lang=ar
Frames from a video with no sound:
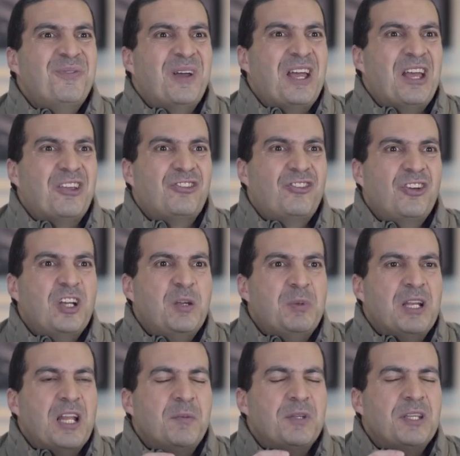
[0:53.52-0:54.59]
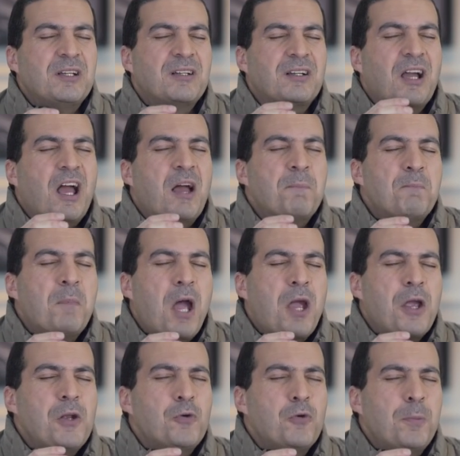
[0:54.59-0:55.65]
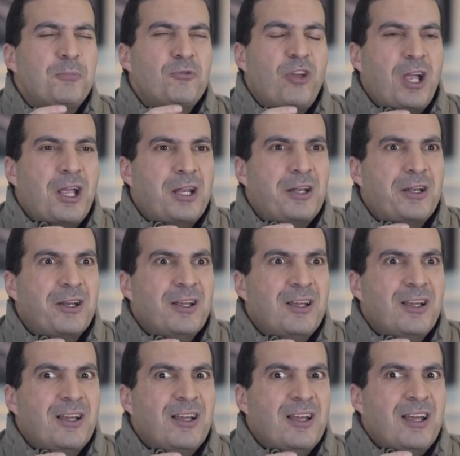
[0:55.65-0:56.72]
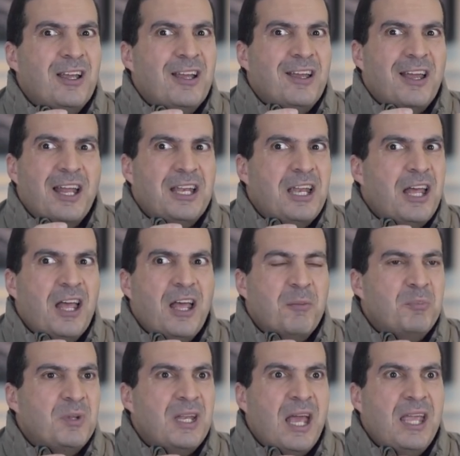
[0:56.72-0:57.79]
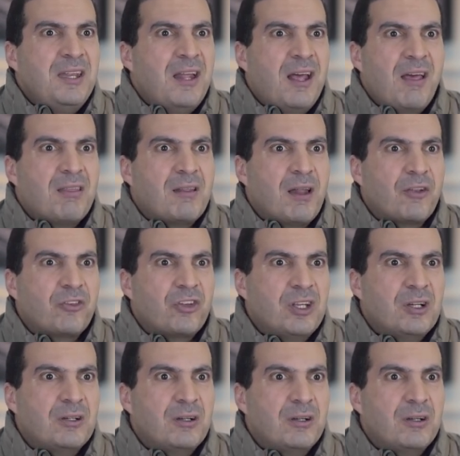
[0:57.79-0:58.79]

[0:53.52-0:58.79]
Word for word: فشرب الامير أم حلو بشكل قال لها من أين هذا العصير؟